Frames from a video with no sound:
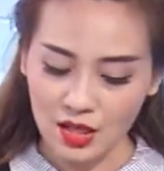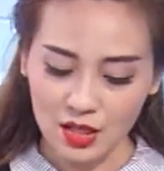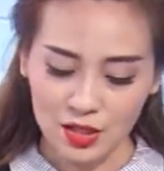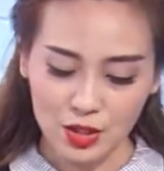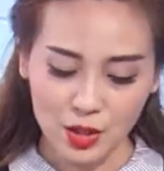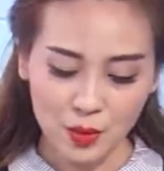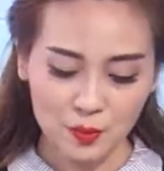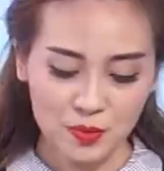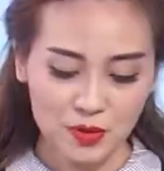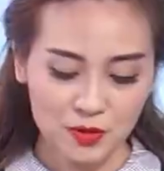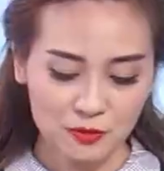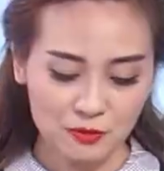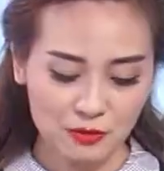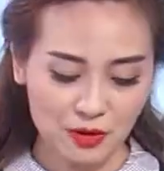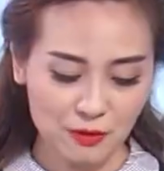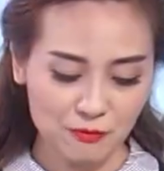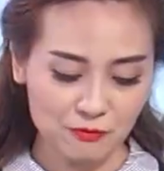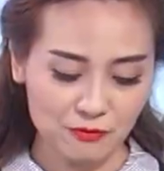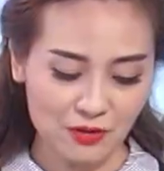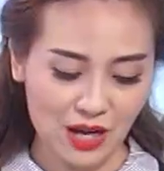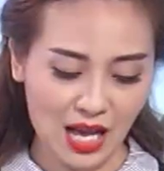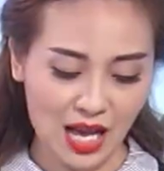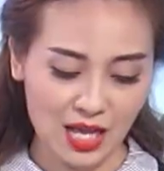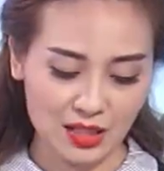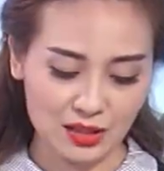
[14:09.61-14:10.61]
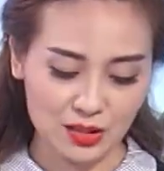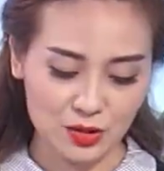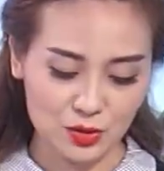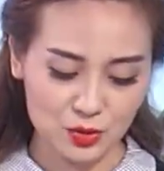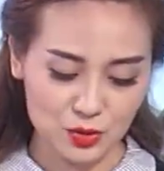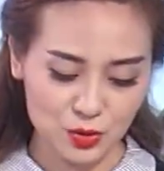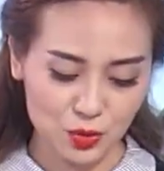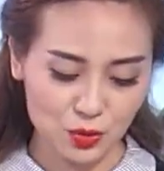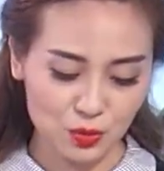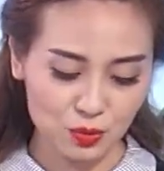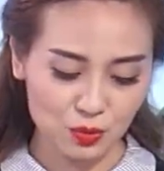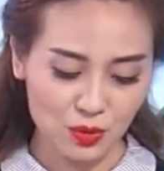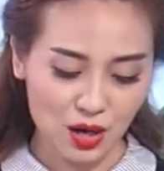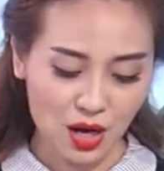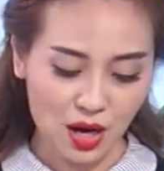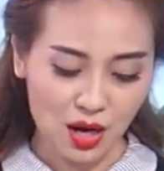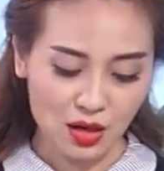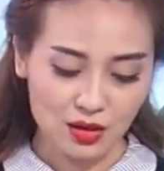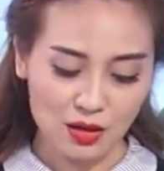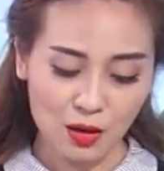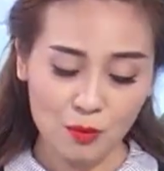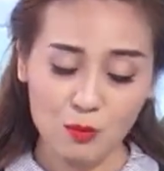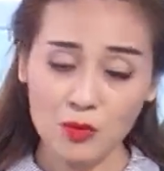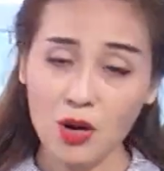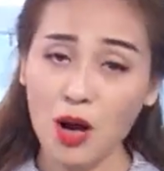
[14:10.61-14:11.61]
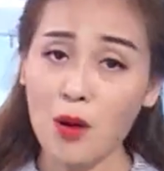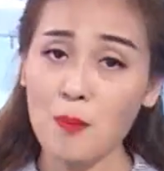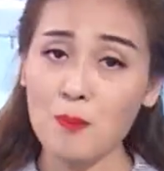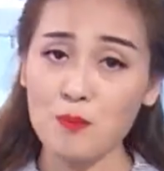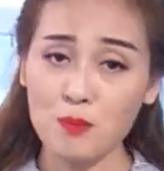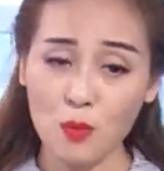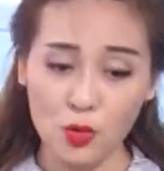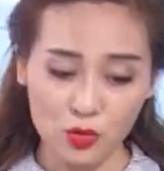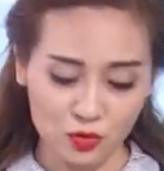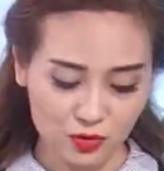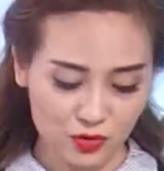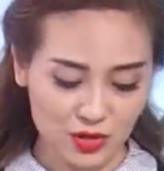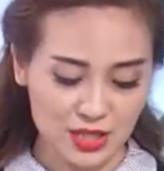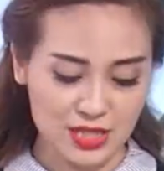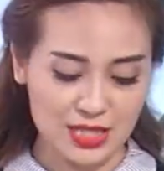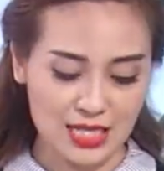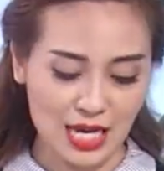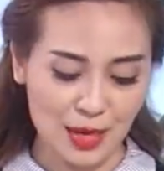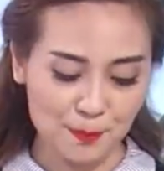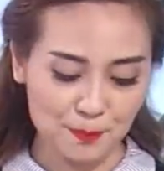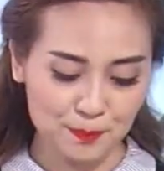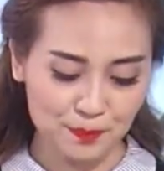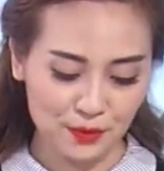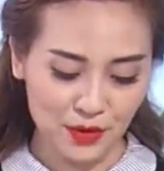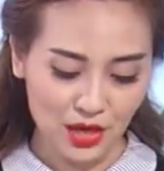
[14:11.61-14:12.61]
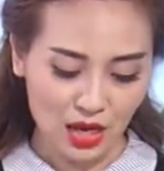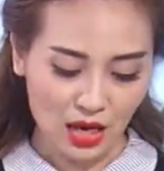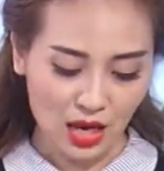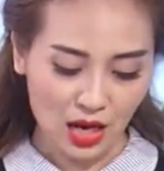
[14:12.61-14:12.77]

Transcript: nhóm thực phẩm và hàng tiêu dùng đóng góp 4%,